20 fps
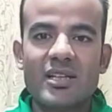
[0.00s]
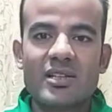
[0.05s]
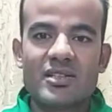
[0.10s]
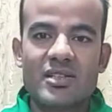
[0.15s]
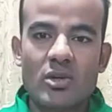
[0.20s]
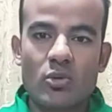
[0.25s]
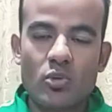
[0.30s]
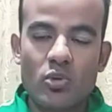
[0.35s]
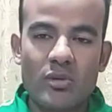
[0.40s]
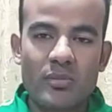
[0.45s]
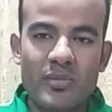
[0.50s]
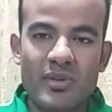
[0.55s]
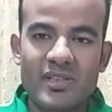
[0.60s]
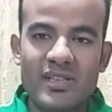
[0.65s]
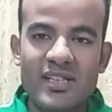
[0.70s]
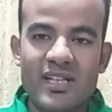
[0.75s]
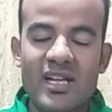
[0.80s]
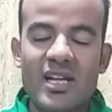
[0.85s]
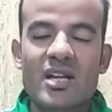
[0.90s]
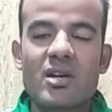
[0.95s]
صاروخ
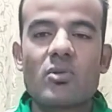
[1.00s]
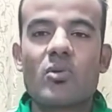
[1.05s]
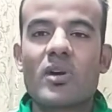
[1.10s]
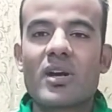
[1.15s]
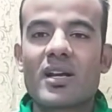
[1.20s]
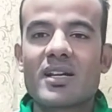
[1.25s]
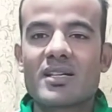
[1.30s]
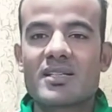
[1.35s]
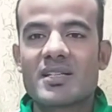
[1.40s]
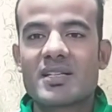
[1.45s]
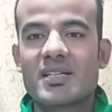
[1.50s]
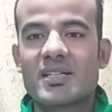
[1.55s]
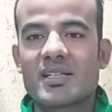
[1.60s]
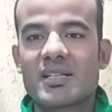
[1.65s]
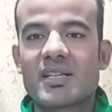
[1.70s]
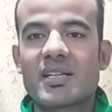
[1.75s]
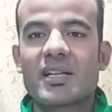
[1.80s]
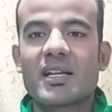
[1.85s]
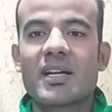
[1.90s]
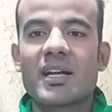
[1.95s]
ماديرا
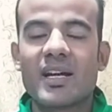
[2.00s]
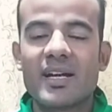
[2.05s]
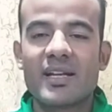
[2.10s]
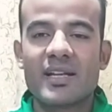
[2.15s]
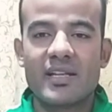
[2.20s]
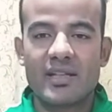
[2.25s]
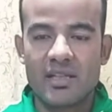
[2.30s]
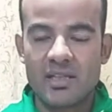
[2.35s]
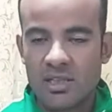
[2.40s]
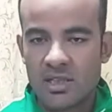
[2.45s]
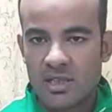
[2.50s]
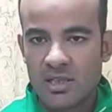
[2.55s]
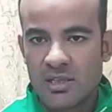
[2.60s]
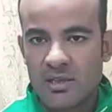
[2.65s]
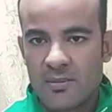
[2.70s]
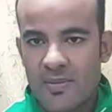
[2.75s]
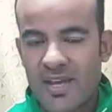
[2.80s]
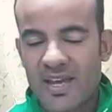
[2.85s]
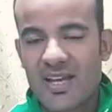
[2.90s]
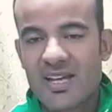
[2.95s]
وكذلك غانا
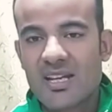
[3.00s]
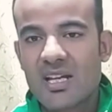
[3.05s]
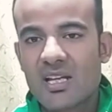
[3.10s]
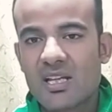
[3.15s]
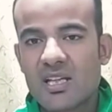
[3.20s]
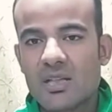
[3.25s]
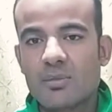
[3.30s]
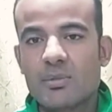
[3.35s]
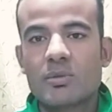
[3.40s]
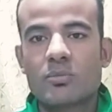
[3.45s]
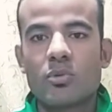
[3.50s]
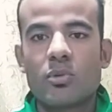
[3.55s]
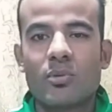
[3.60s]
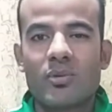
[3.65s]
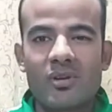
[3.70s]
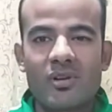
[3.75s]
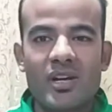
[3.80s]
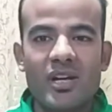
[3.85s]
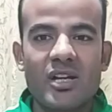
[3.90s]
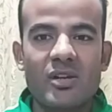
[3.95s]
غانا لعبت
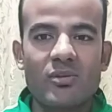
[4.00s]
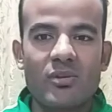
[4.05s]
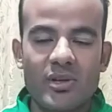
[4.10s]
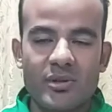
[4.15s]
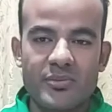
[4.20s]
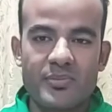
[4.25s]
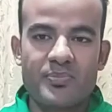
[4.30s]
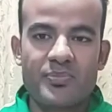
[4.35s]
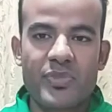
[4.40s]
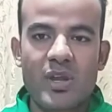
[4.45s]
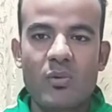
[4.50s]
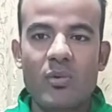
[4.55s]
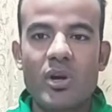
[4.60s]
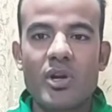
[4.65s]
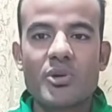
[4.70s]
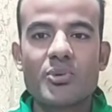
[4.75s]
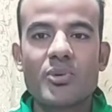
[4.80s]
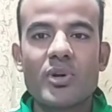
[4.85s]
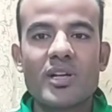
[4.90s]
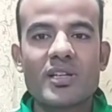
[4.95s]
مباراه حلوه قوي
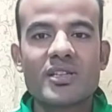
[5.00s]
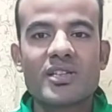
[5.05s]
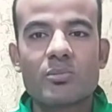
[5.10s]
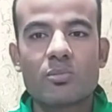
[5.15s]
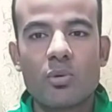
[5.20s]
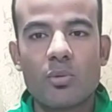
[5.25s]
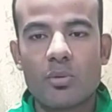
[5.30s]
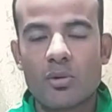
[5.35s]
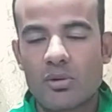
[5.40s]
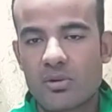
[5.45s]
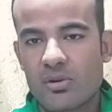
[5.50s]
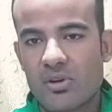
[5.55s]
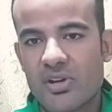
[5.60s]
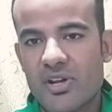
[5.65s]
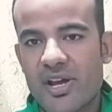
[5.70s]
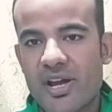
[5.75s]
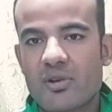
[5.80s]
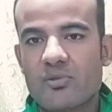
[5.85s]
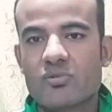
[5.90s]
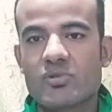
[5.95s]
وايو قدم مباراه
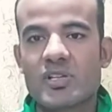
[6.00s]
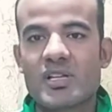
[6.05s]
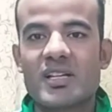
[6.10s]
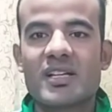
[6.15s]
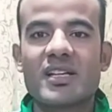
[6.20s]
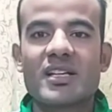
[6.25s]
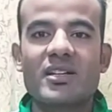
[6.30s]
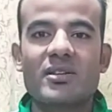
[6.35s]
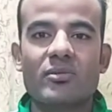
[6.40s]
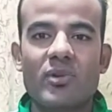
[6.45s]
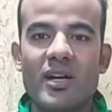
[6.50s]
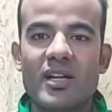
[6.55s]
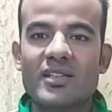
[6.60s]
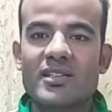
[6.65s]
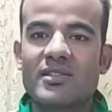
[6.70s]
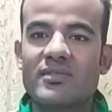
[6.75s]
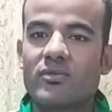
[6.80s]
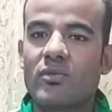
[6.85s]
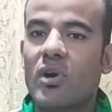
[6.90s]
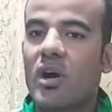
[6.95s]
رائعه وسجل
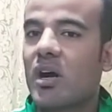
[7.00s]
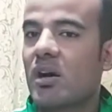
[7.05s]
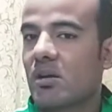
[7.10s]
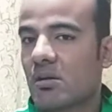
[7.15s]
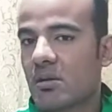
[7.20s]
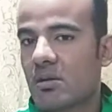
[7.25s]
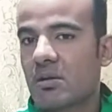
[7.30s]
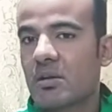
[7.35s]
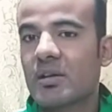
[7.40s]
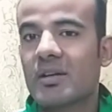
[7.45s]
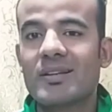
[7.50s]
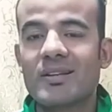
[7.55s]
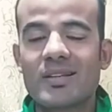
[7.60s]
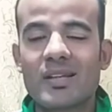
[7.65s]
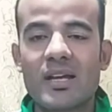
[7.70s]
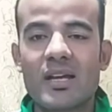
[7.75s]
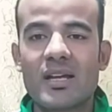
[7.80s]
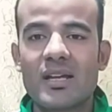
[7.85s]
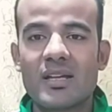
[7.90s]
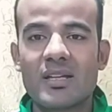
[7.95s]
وهدف وحرك
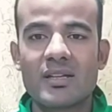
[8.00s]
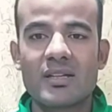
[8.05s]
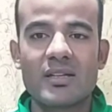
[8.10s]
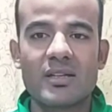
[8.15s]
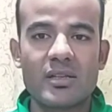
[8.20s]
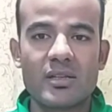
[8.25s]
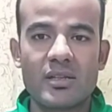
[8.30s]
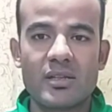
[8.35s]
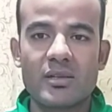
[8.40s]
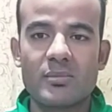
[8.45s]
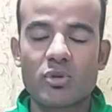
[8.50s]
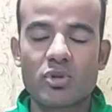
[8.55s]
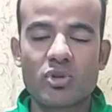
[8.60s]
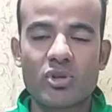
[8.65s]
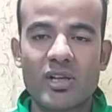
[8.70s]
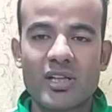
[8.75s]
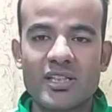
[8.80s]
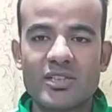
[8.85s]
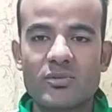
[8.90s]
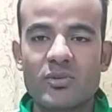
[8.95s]

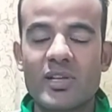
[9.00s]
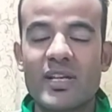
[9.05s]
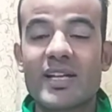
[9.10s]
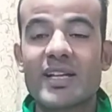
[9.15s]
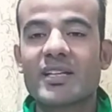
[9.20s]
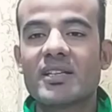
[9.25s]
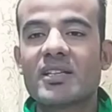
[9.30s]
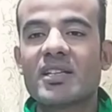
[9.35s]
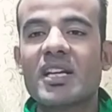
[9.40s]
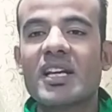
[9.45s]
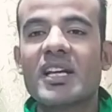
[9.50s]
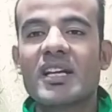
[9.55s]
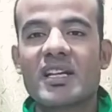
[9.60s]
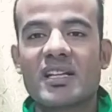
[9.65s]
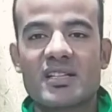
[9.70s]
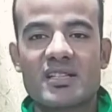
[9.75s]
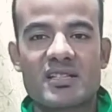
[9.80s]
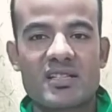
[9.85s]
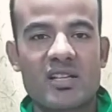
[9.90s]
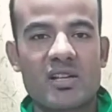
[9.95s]
البرتغاليين ولكن
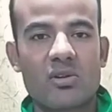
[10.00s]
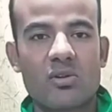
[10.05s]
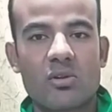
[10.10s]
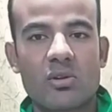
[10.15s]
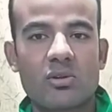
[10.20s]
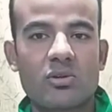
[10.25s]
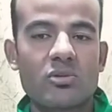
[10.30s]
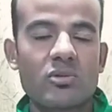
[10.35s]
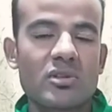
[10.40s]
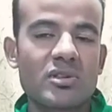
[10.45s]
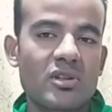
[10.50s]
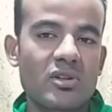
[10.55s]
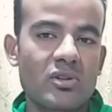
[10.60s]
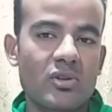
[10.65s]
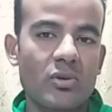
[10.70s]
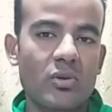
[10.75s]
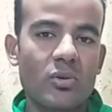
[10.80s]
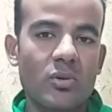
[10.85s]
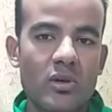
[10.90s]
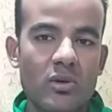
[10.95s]
كريستيانو رونالدو قدر
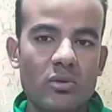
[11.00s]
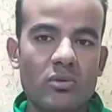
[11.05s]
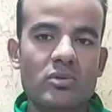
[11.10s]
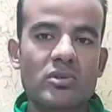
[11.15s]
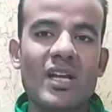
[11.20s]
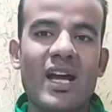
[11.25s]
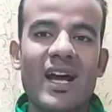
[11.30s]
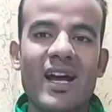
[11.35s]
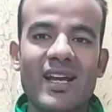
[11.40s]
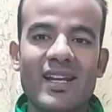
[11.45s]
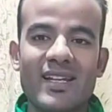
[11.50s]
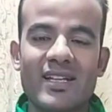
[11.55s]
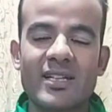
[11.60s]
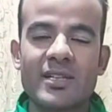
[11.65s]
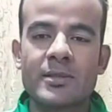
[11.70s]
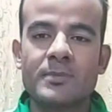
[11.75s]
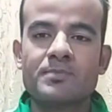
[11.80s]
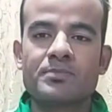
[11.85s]
ان هو يرد على